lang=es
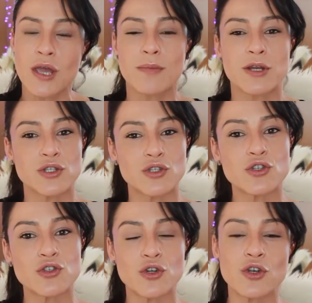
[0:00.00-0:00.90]
pero
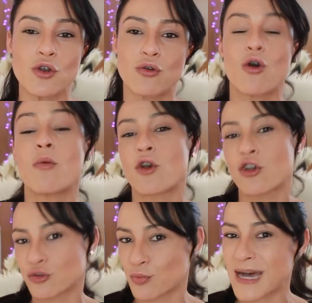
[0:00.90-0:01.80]
estos son como
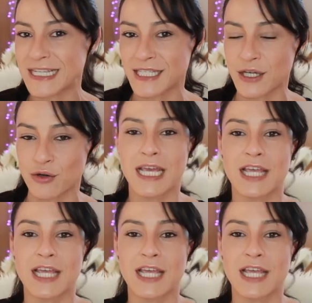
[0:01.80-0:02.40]
los básicos.